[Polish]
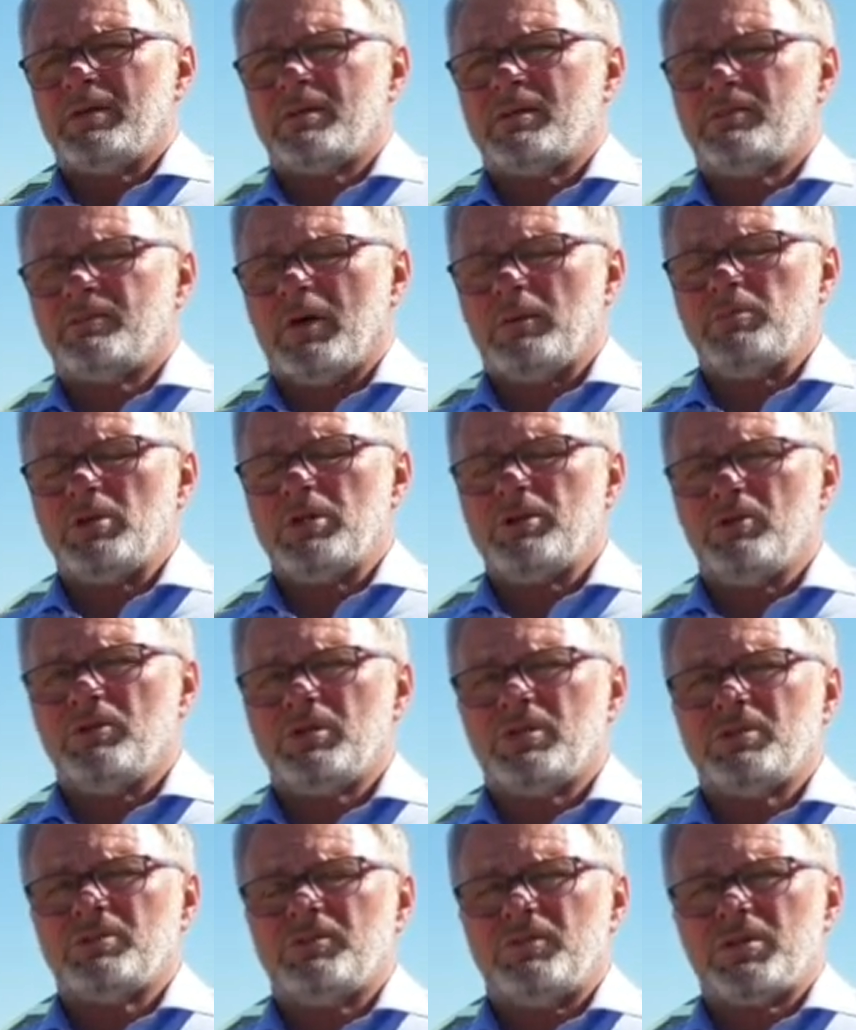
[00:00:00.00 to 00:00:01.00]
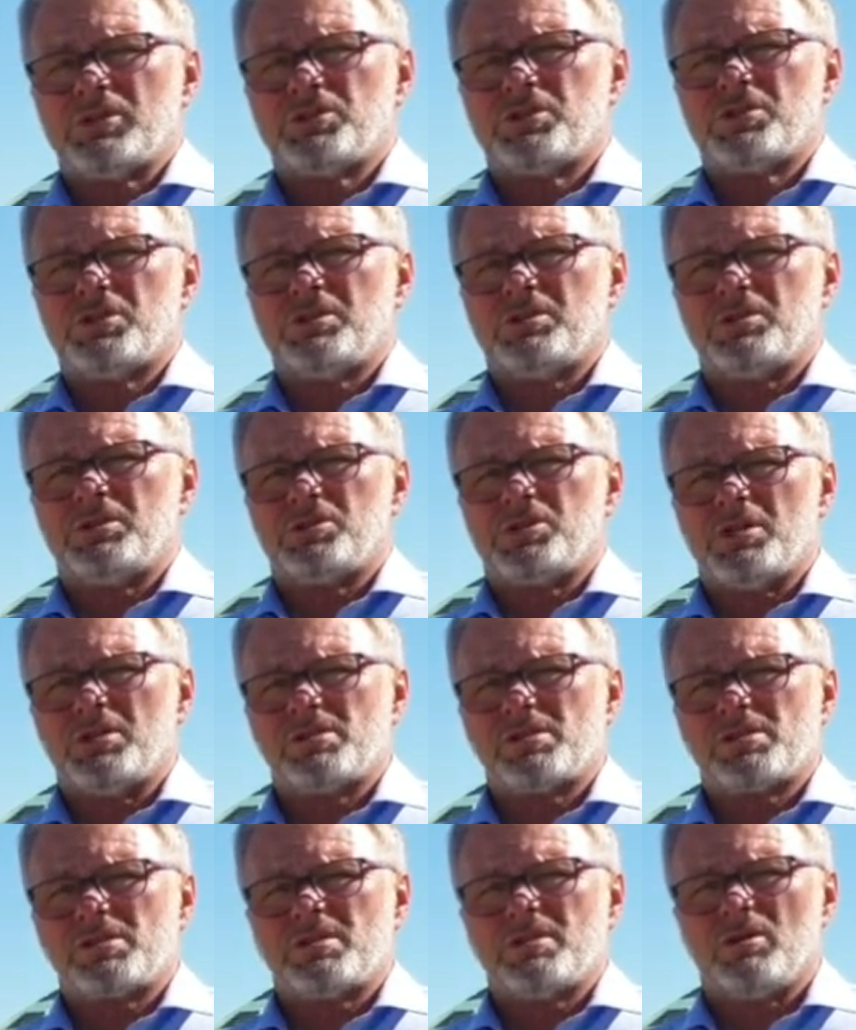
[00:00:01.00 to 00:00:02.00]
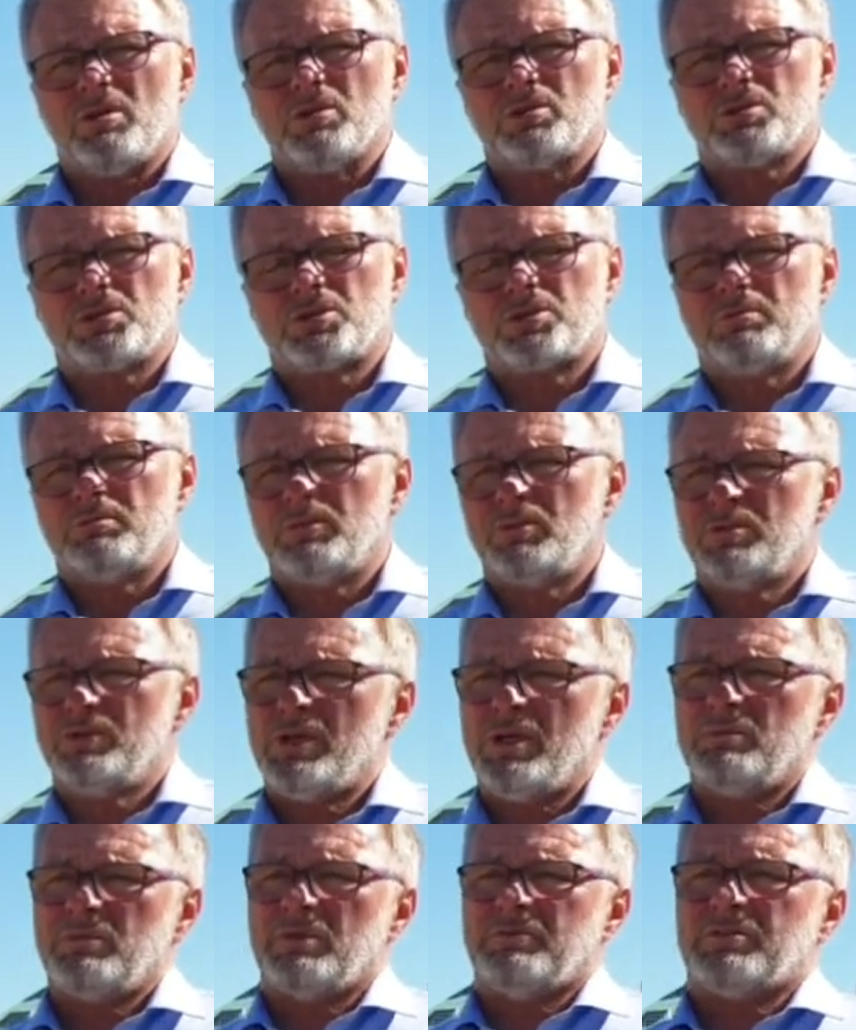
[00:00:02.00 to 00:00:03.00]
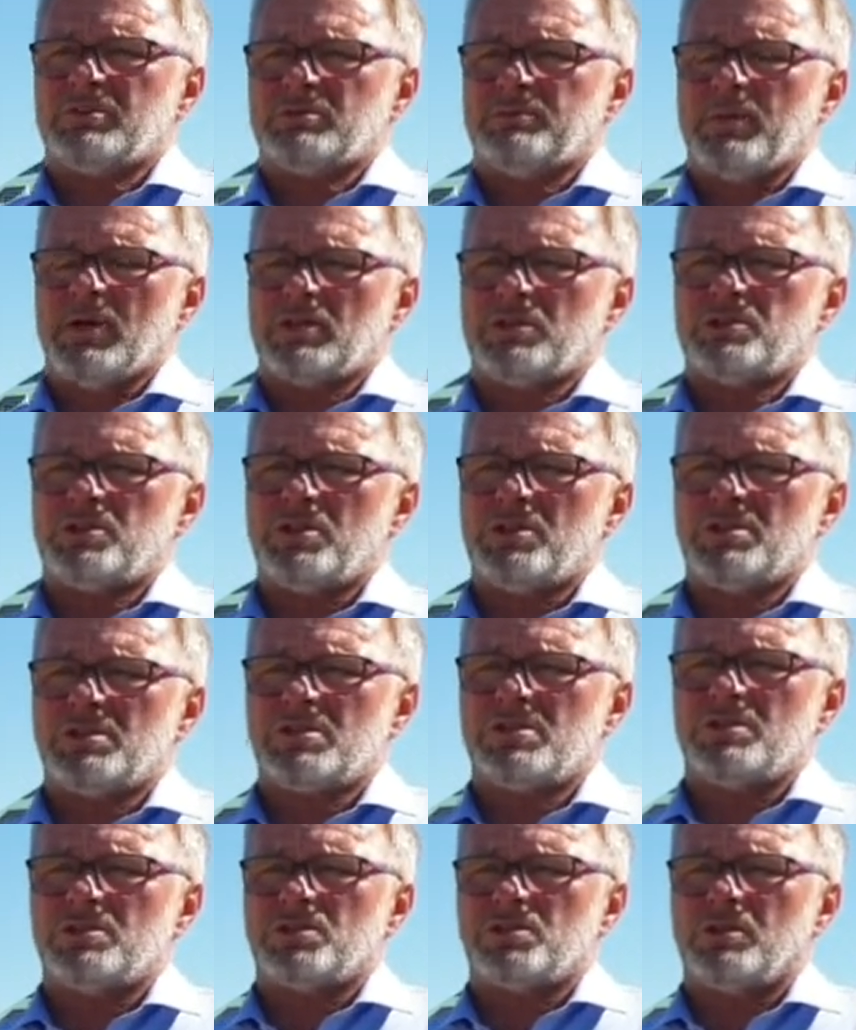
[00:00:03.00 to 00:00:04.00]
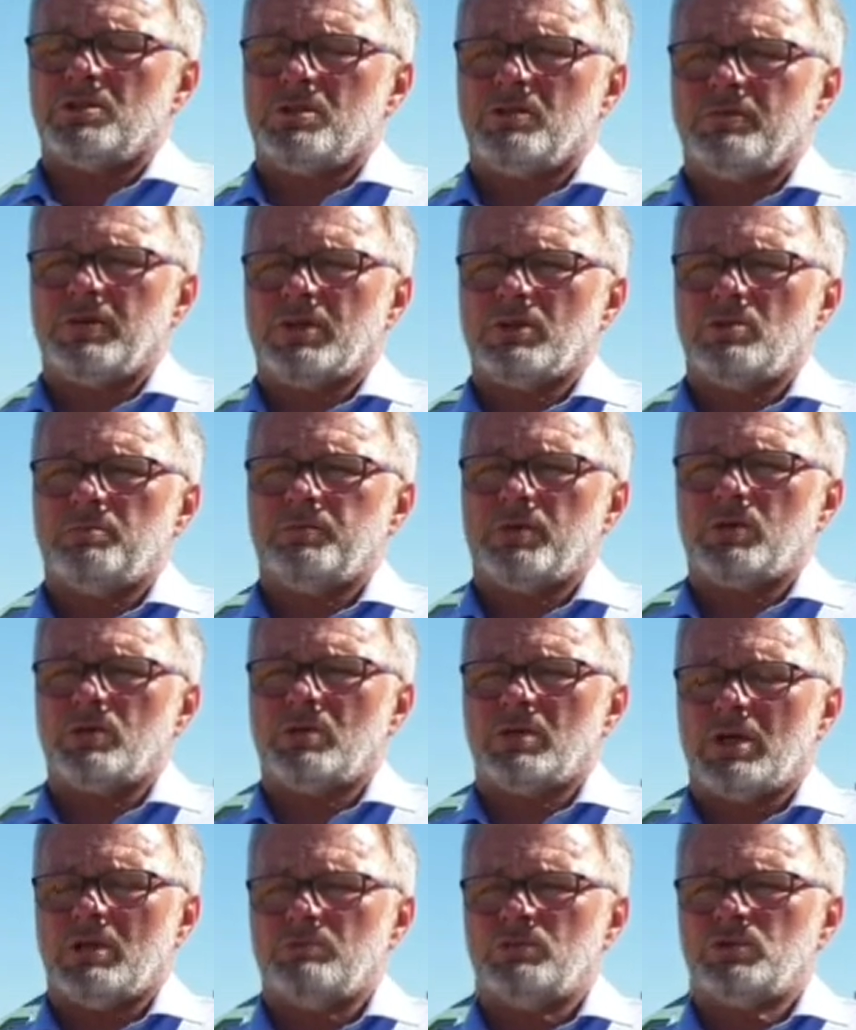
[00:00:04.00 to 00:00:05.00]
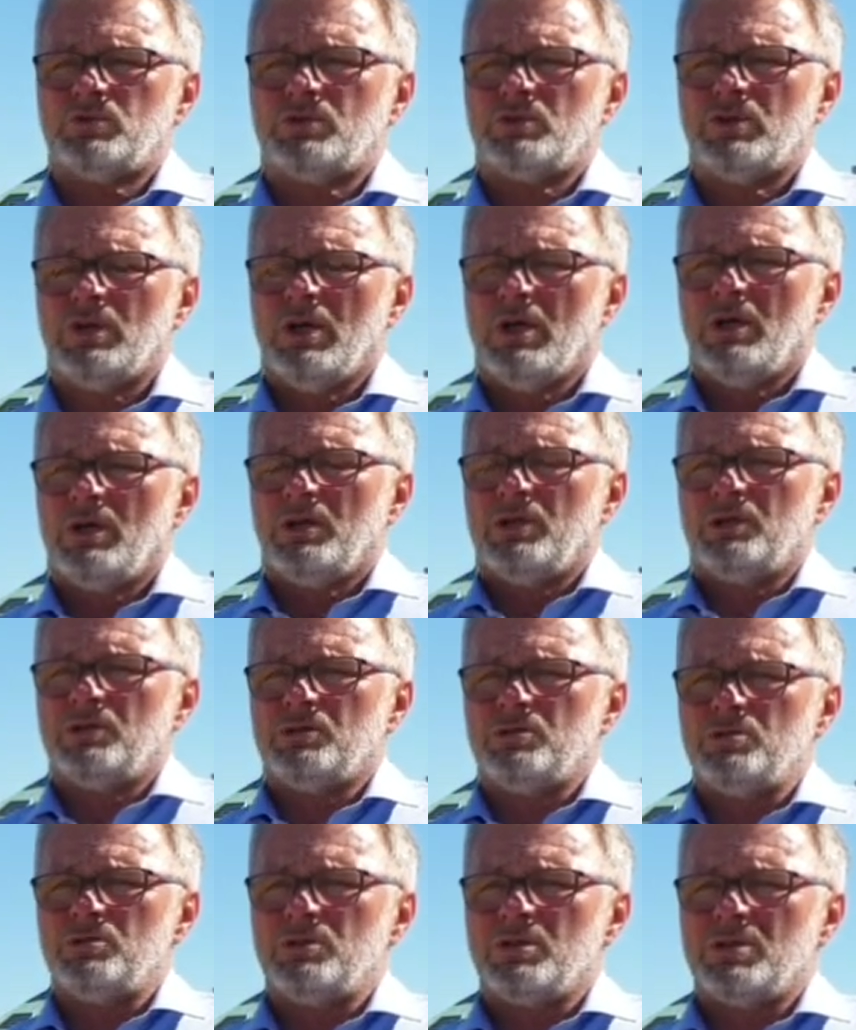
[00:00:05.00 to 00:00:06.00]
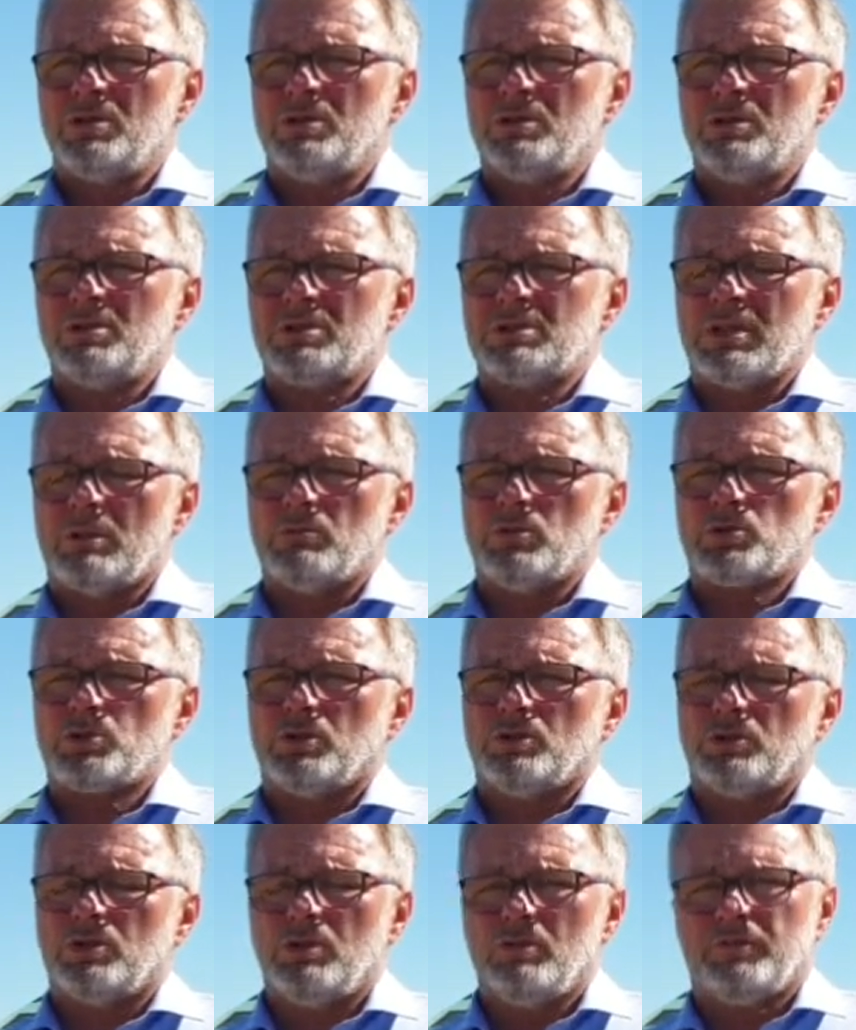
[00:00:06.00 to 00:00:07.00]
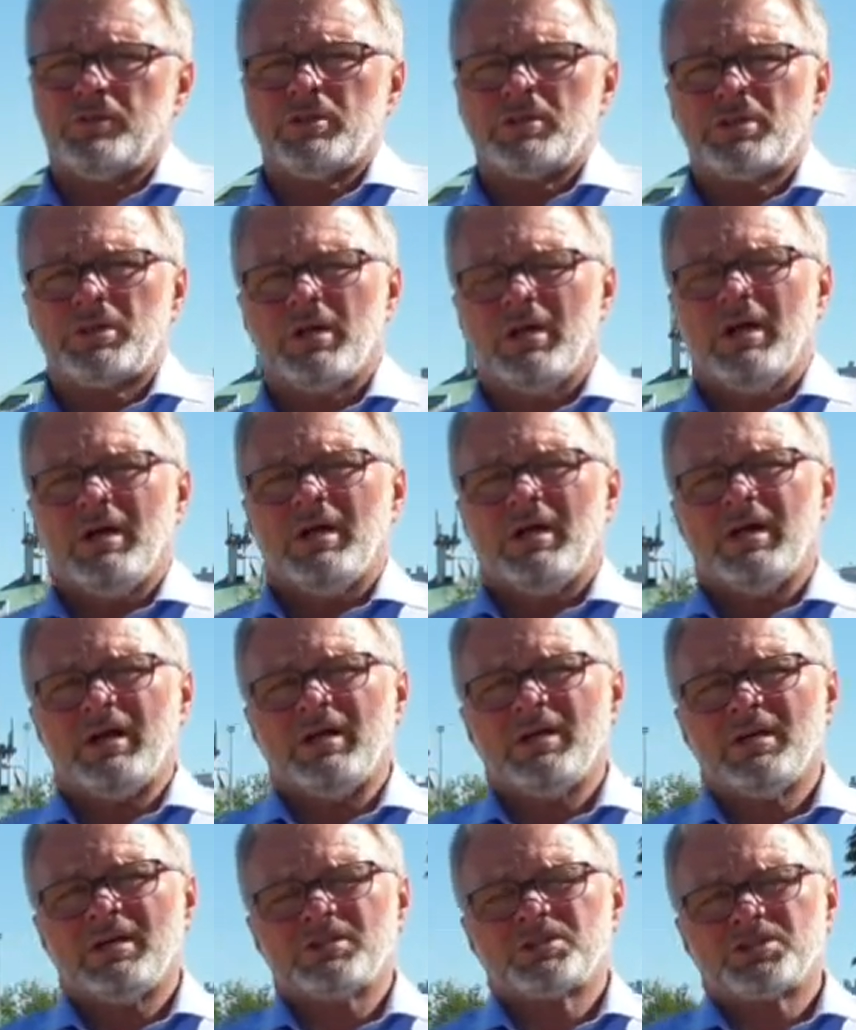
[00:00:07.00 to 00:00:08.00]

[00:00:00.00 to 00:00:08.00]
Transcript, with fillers: 2 e, miliony 200 tysięcy otrzymujemy wsparcie z rządowego programu e, dróg e, samorządowych, a